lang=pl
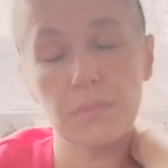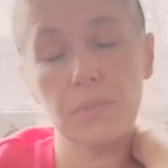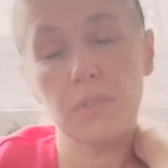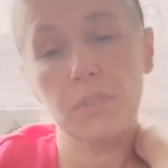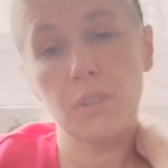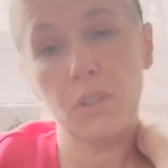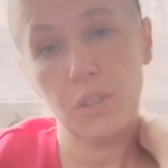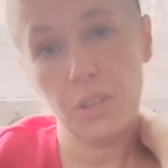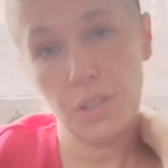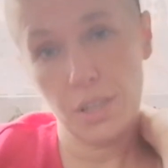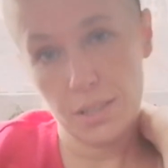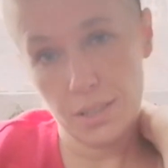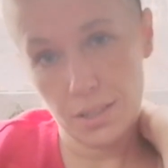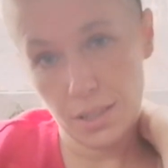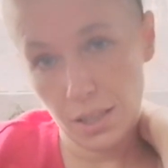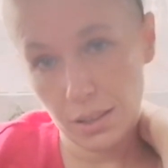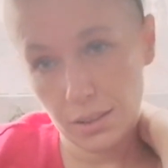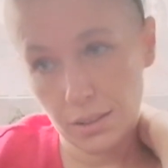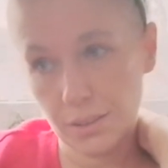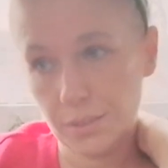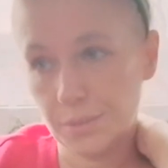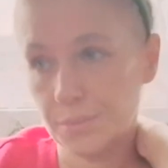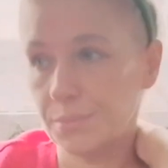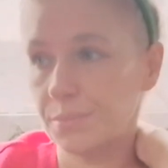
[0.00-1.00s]
no
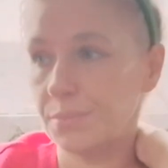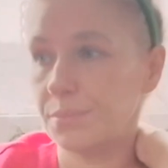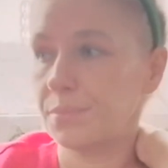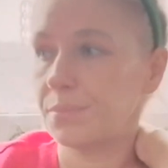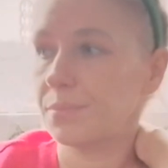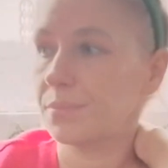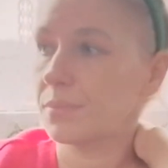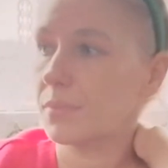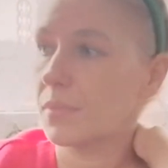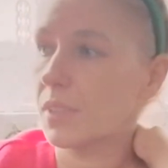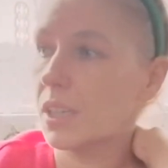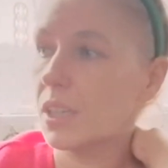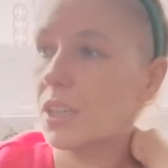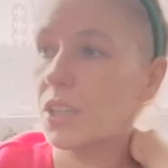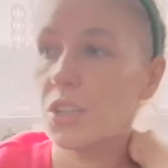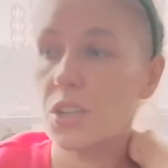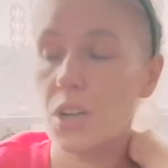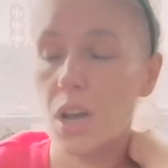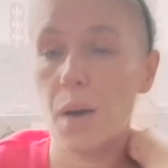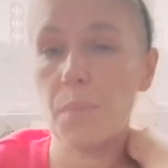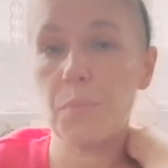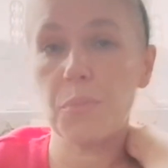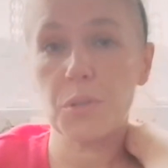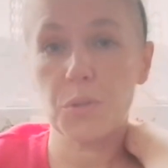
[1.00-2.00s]
niestety.
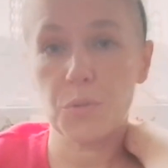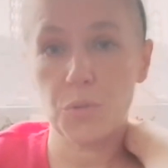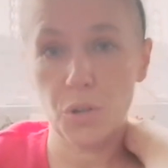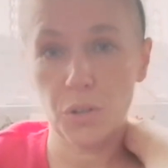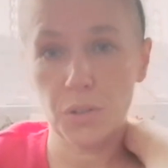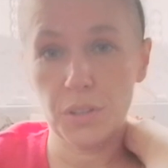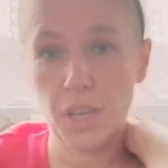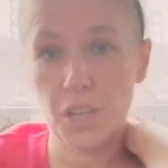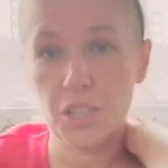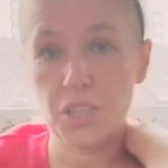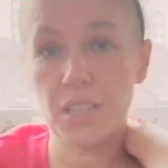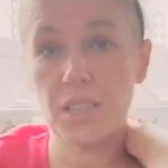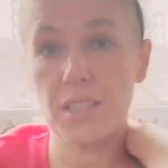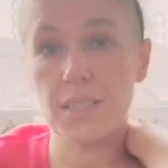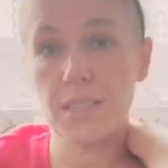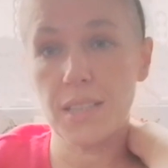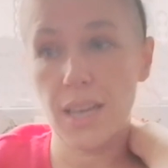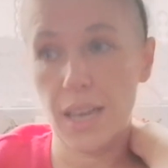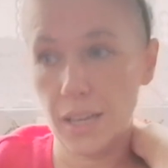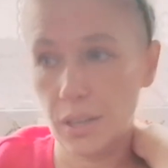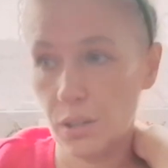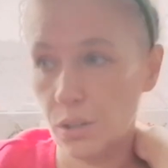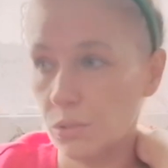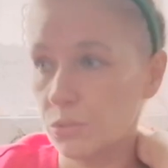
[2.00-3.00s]
Trzeba posprzątać ten
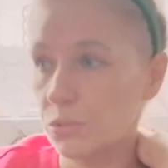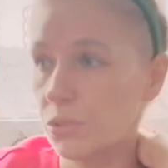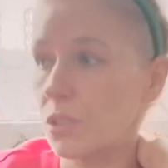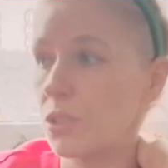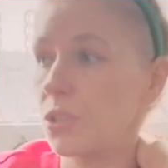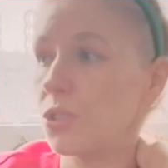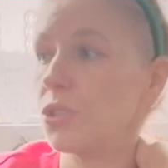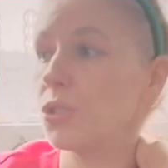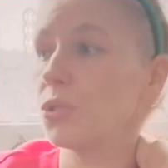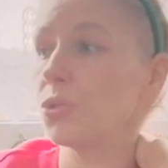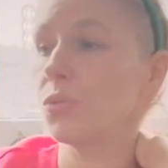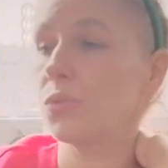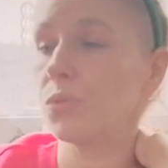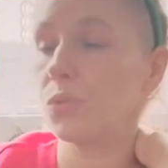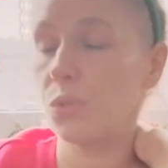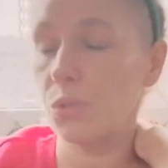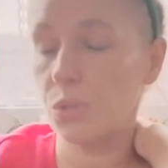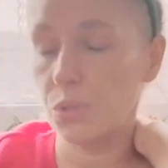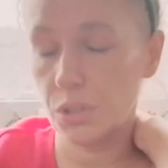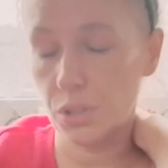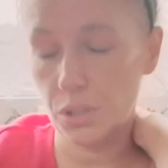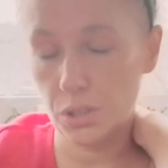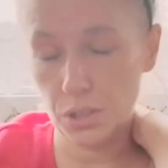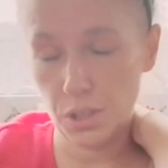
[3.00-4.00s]
Saigon, to co się tu w
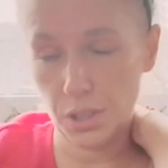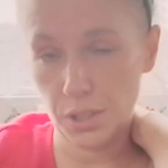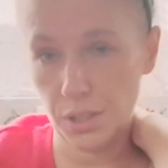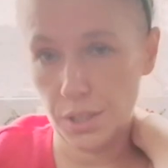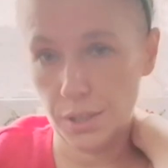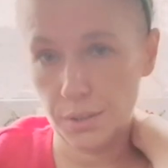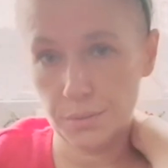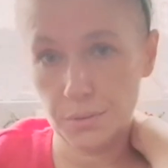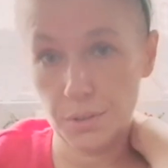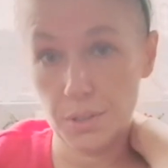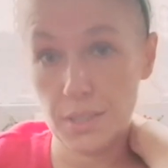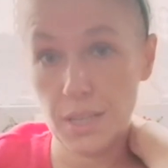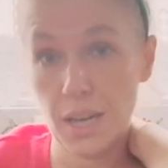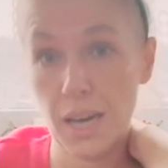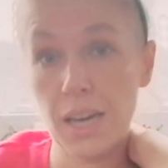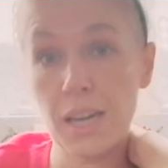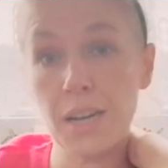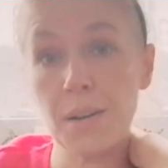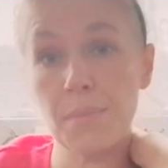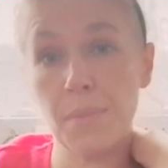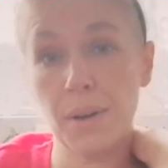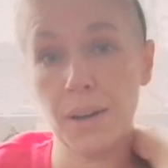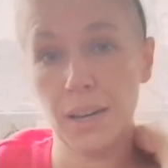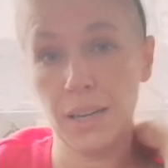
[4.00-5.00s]
kuchni dzieje, to jest
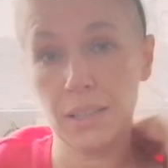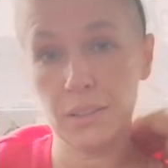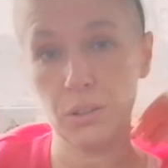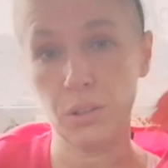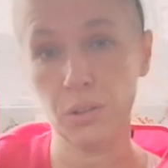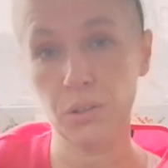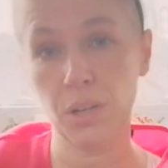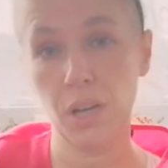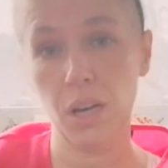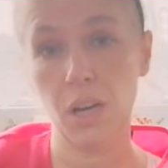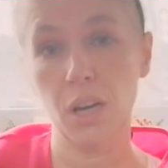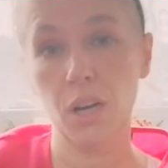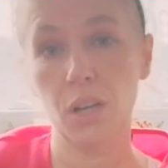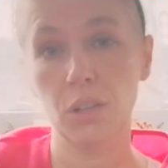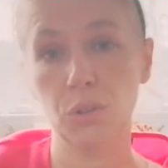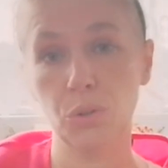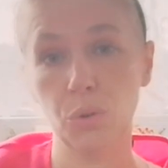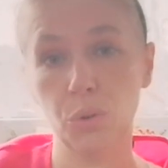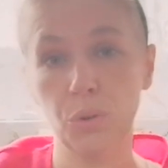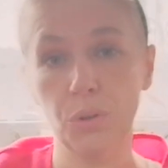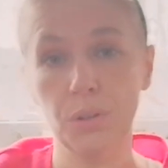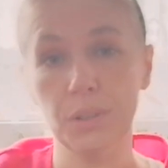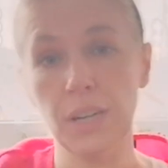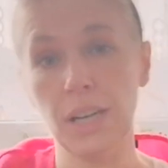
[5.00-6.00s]
Armagedon.
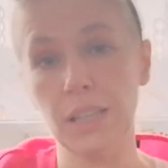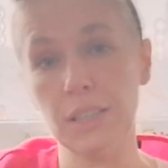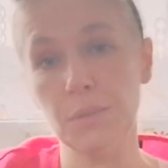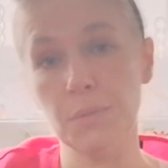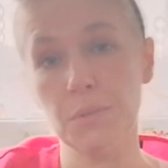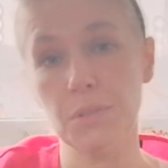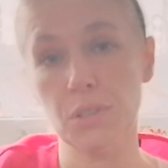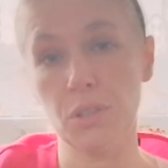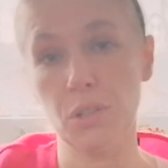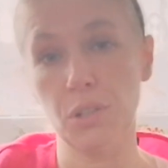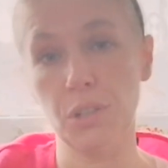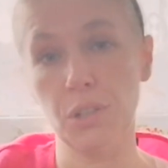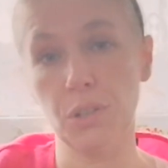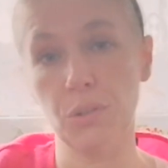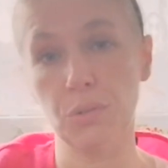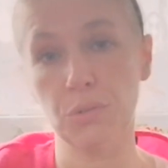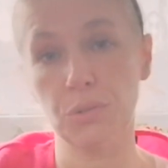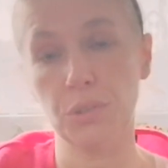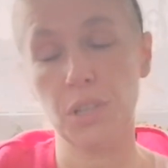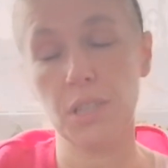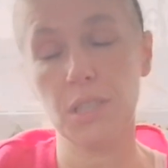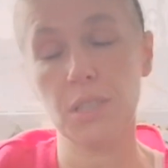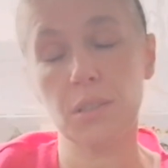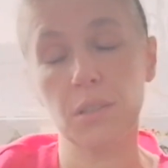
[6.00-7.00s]
Tu na tym stoliku
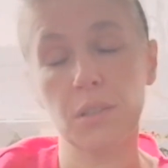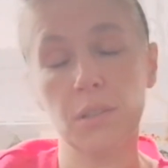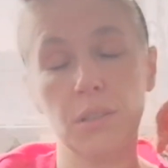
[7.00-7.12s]
to jest